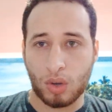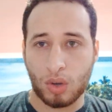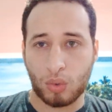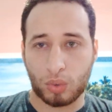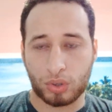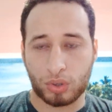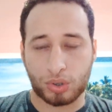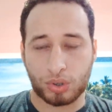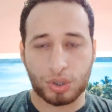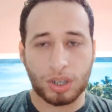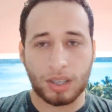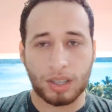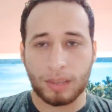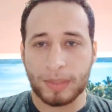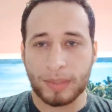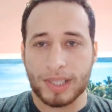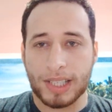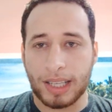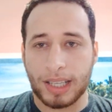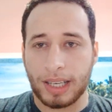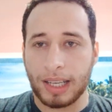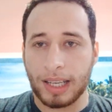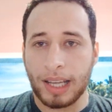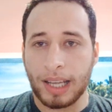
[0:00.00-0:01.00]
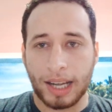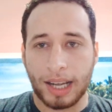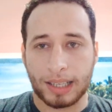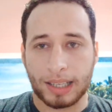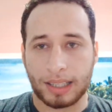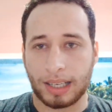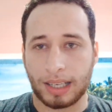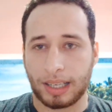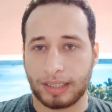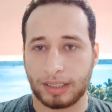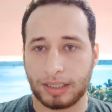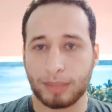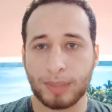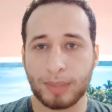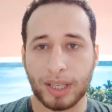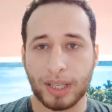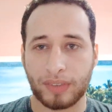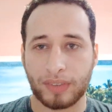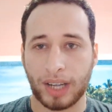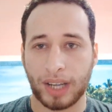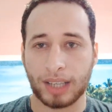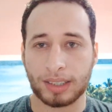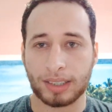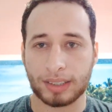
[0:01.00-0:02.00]
وان شاء الله باذن الله احنا هنقدم لك
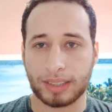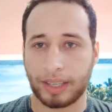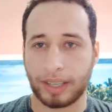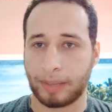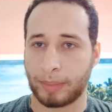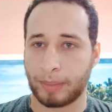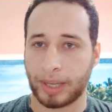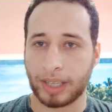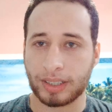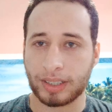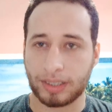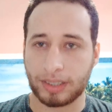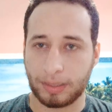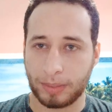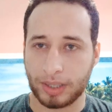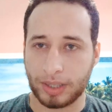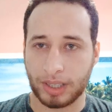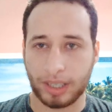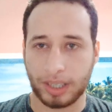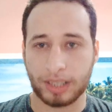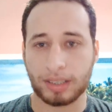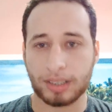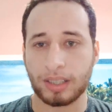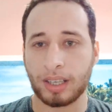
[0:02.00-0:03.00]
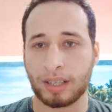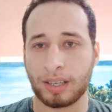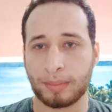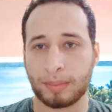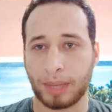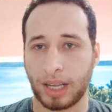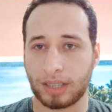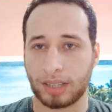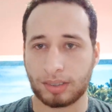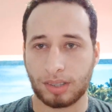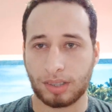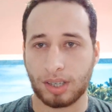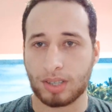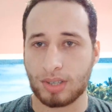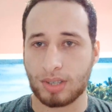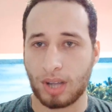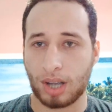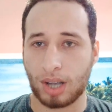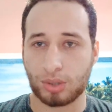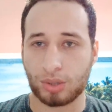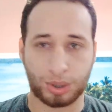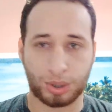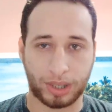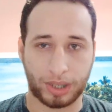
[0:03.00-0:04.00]
في عدد جامعات كبير جدا بحد اقصى
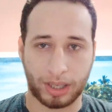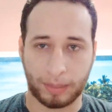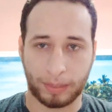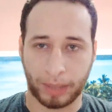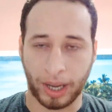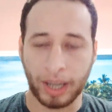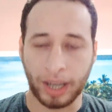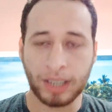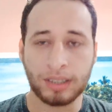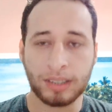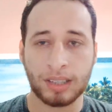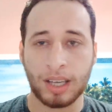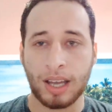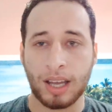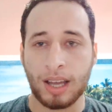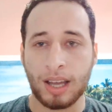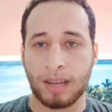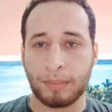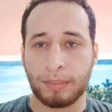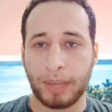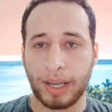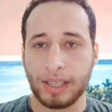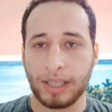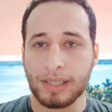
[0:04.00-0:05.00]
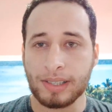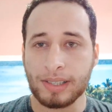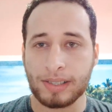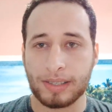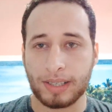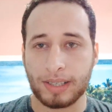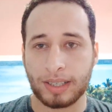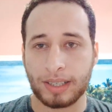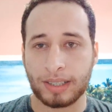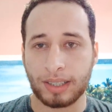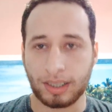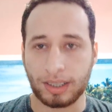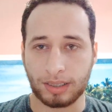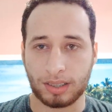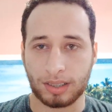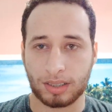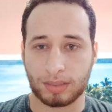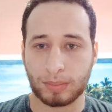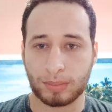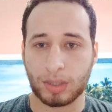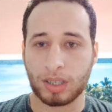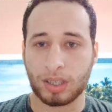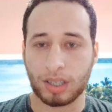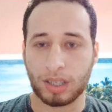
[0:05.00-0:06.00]
10 جامعات بحيث ان احنا
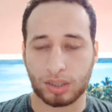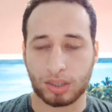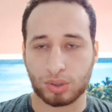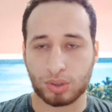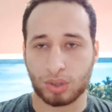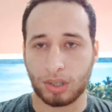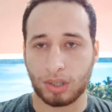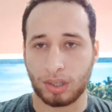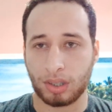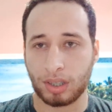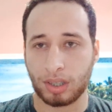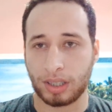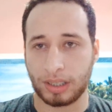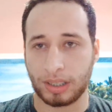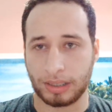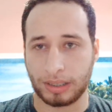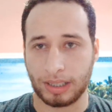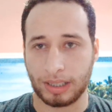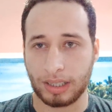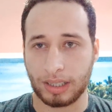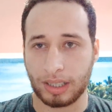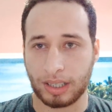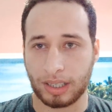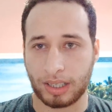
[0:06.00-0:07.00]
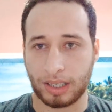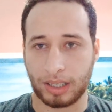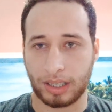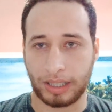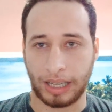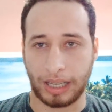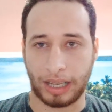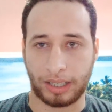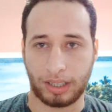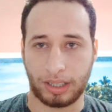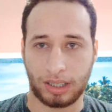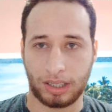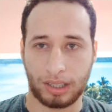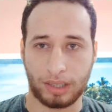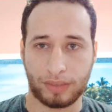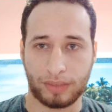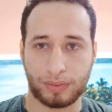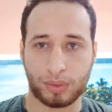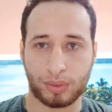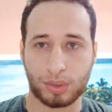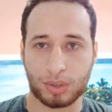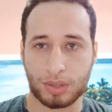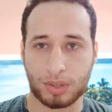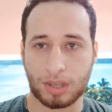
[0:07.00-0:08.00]
نضمن لك ان شاء الله ان تجيلك يعني
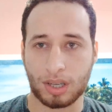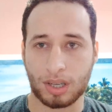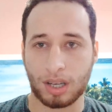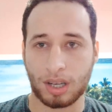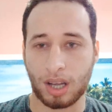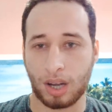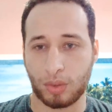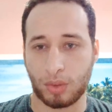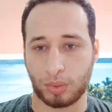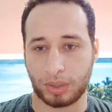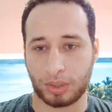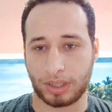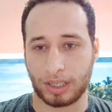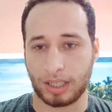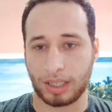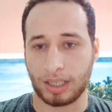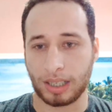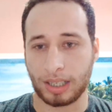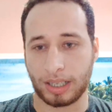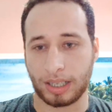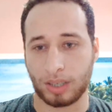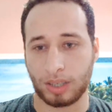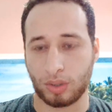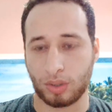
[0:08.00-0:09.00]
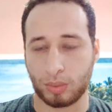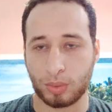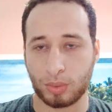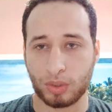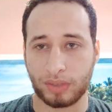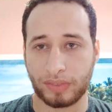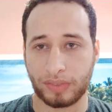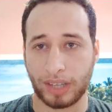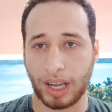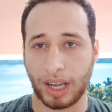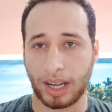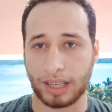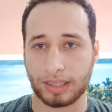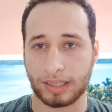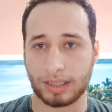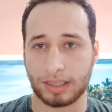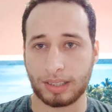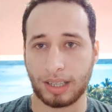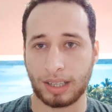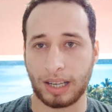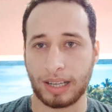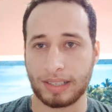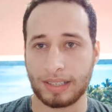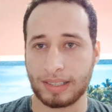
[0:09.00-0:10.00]
فرصه او تجيلك القبول في احد
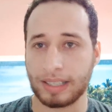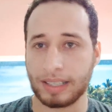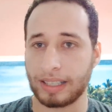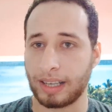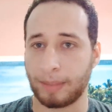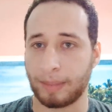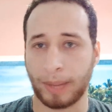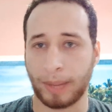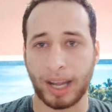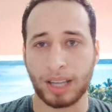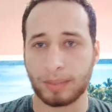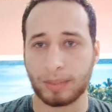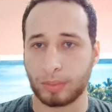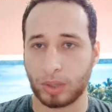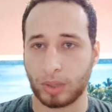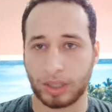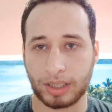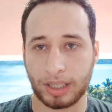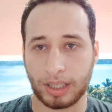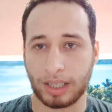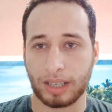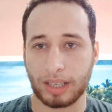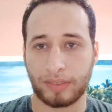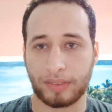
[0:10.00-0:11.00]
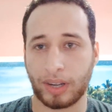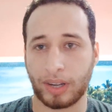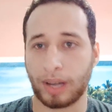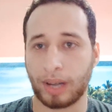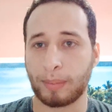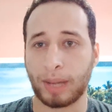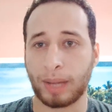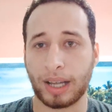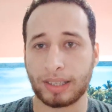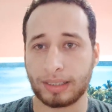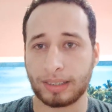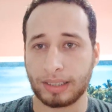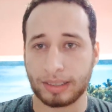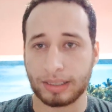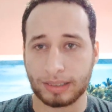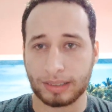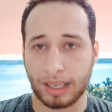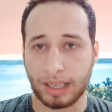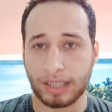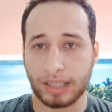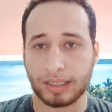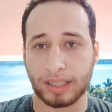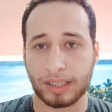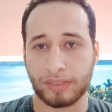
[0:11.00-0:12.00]
هذه الجامعات ممكن تجيلك في جامعه 2
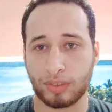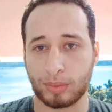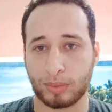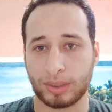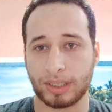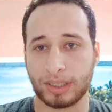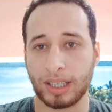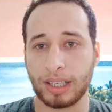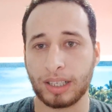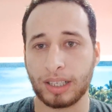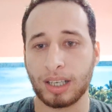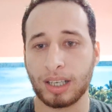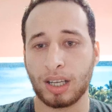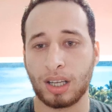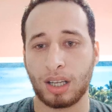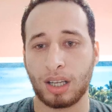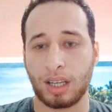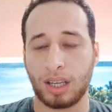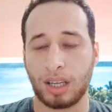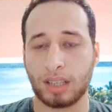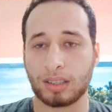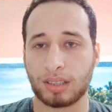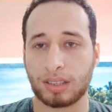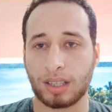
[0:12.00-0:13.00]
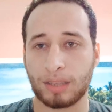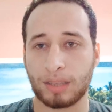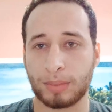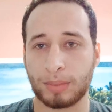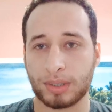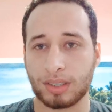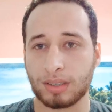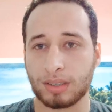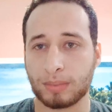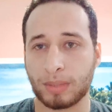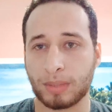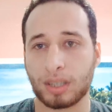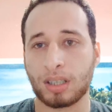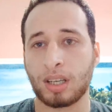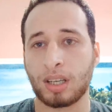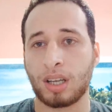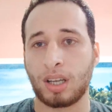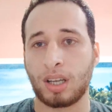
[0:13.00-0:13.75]
3 فبالتالي انت بتضمن